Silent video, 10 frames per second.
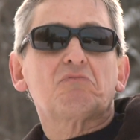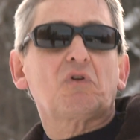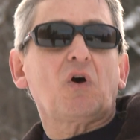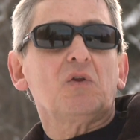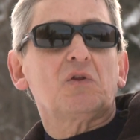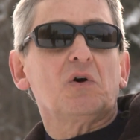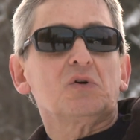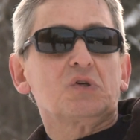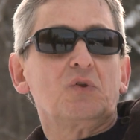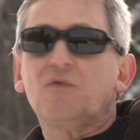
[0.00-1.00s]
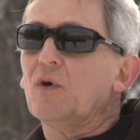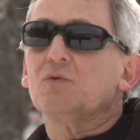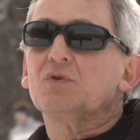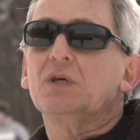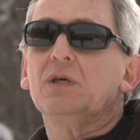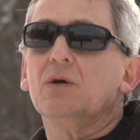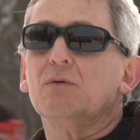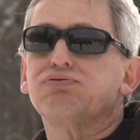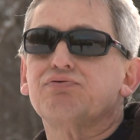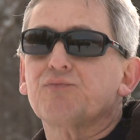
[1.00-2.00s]
30 ans, j'ai dû faire du ski
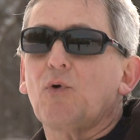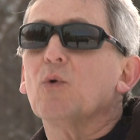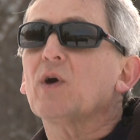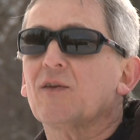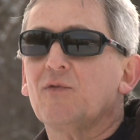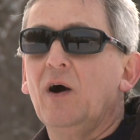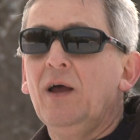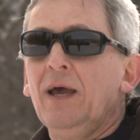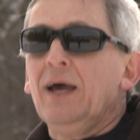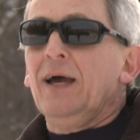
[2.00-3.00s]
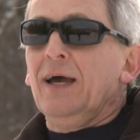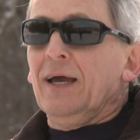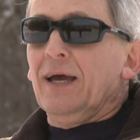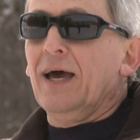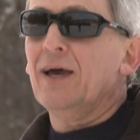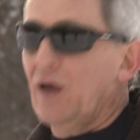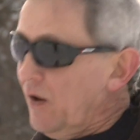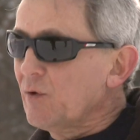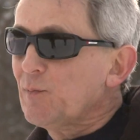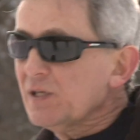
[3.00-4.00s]
trois ou quatre fois,
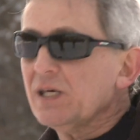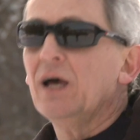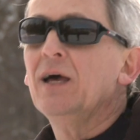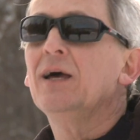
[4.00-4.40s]
avec plaisir.